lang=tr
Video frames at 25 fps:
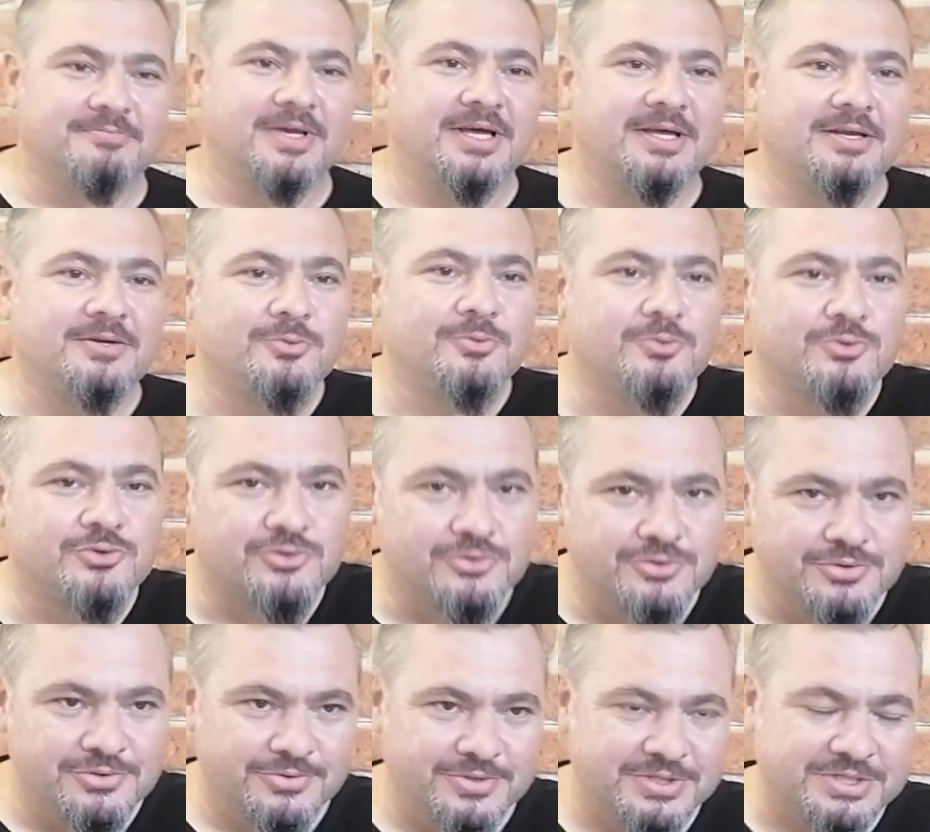Ben
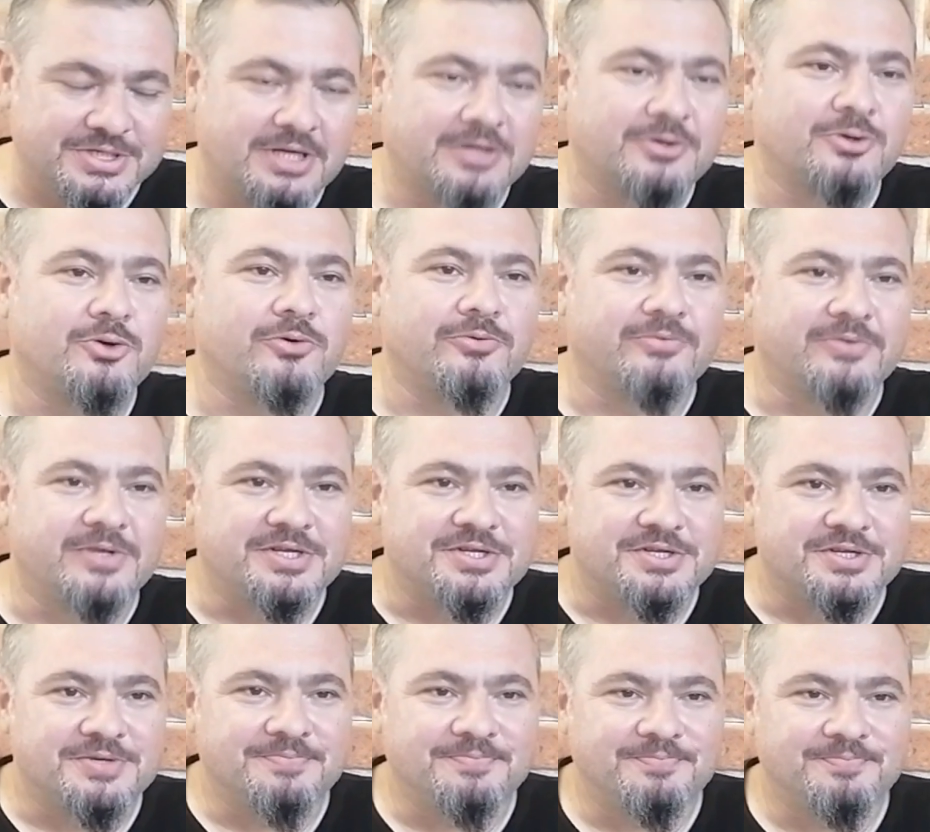üçüncü kuşak
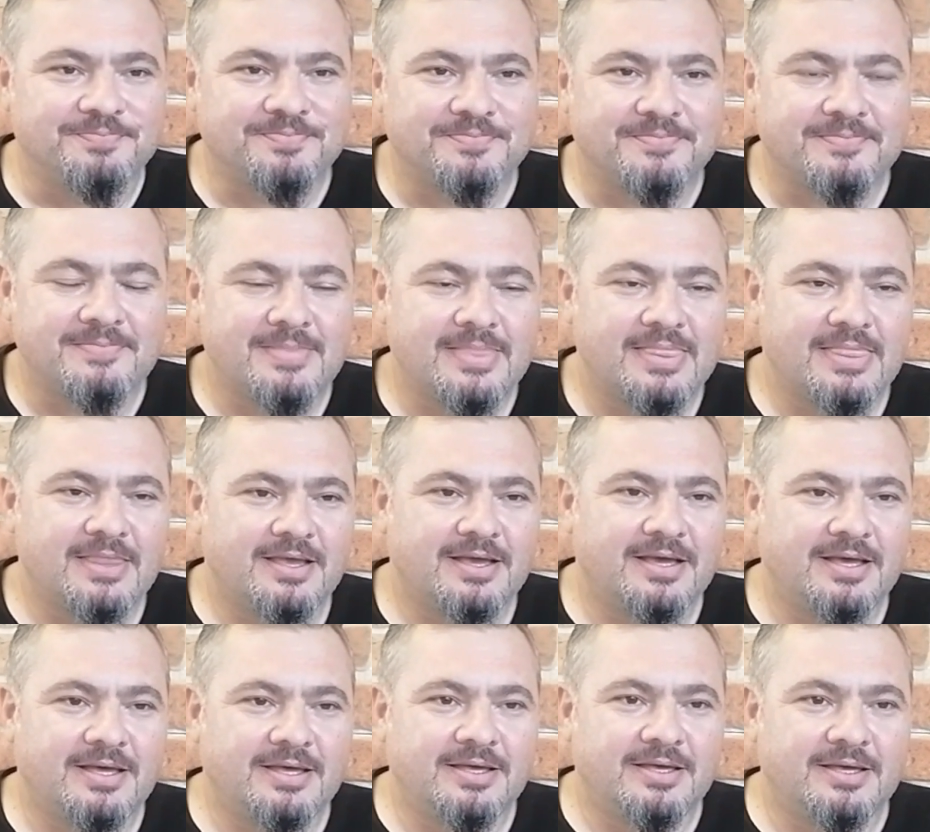köfteciyim.
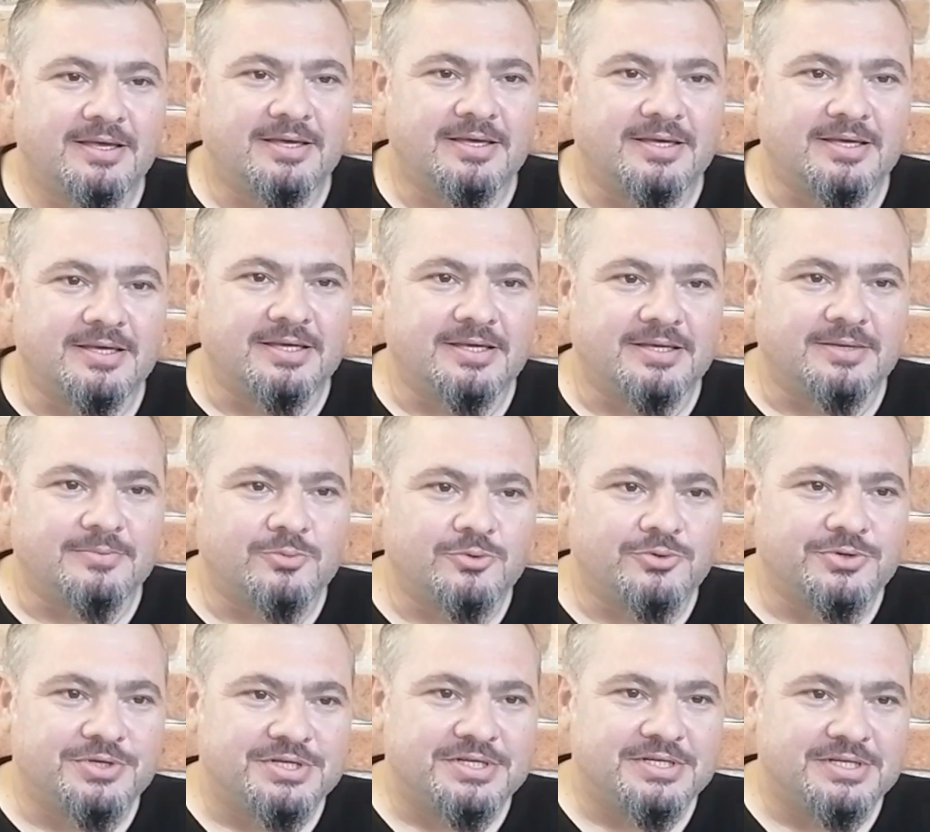
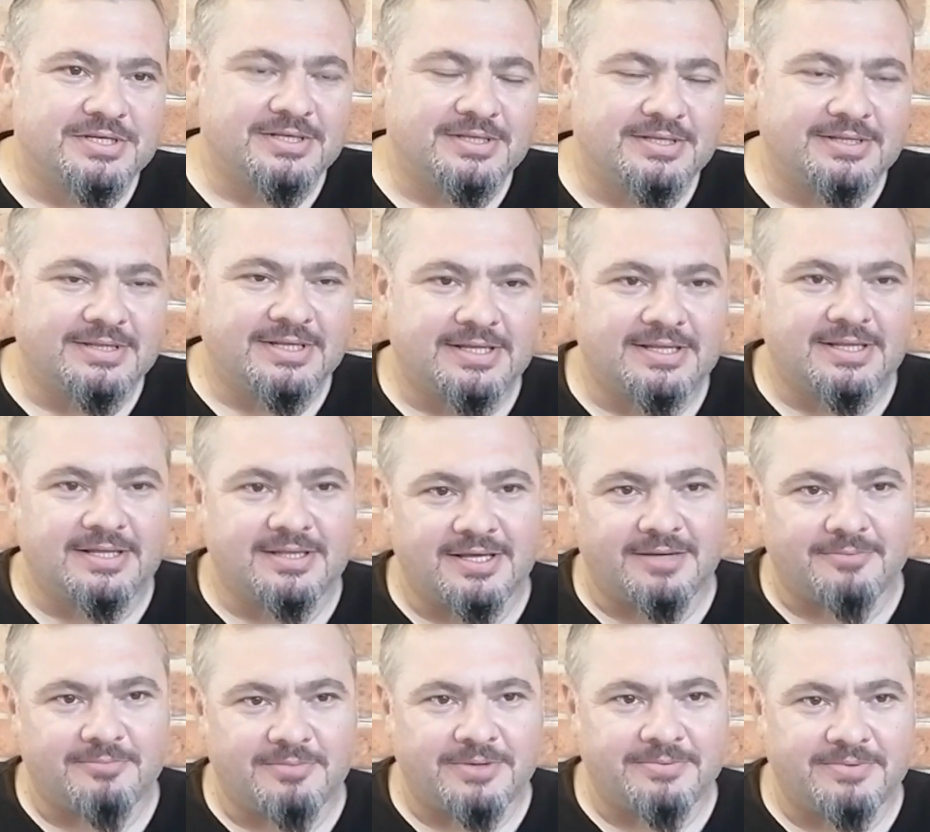E, bu işi
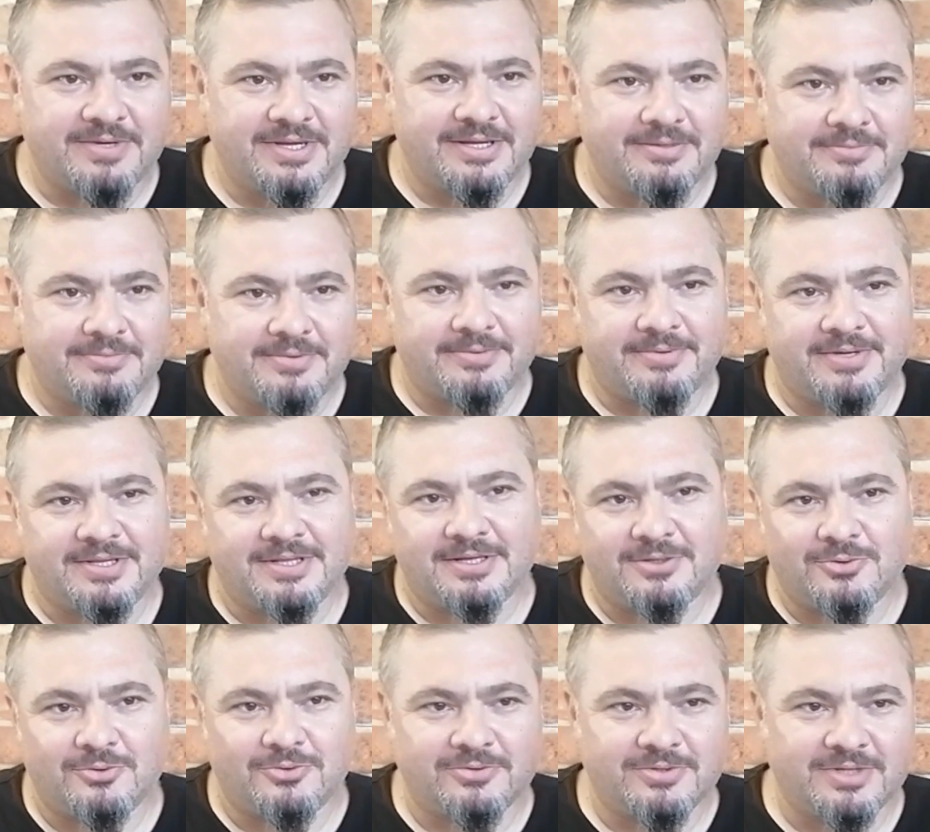dededen babaya,
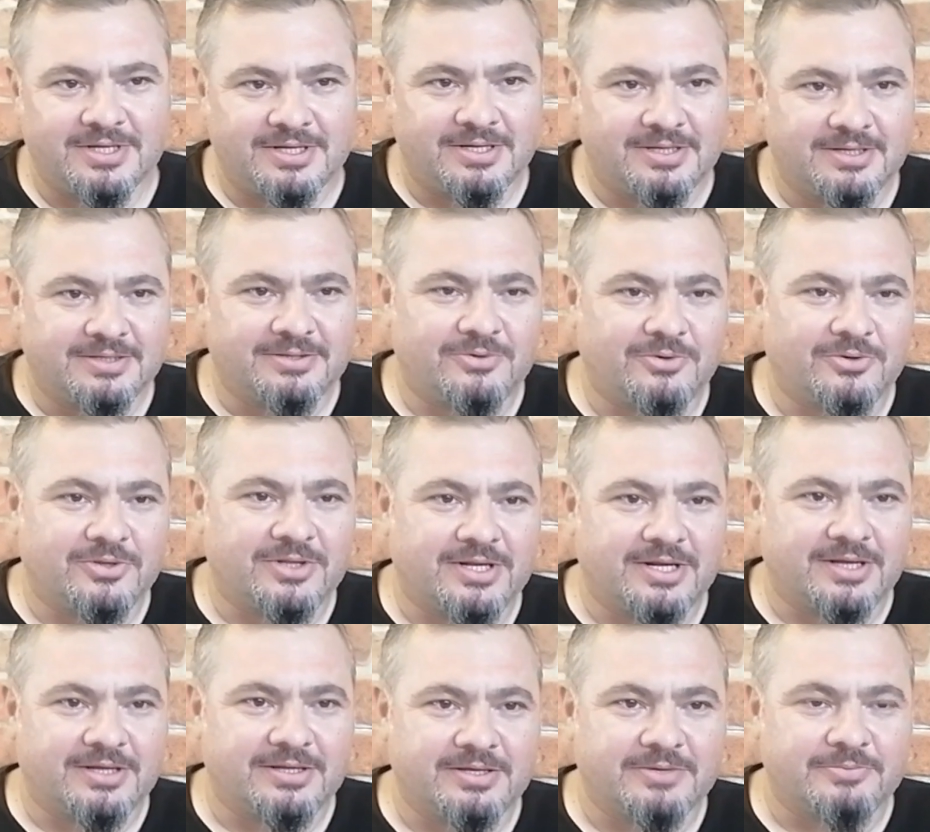babadan oğula
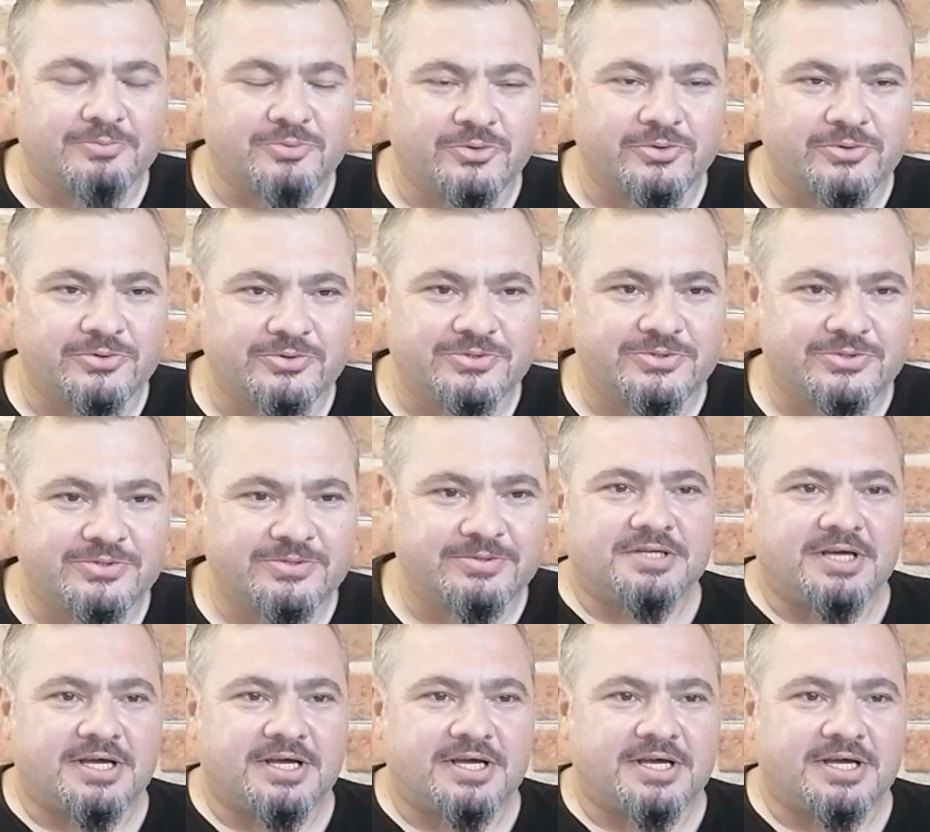olarak yapıyoruz.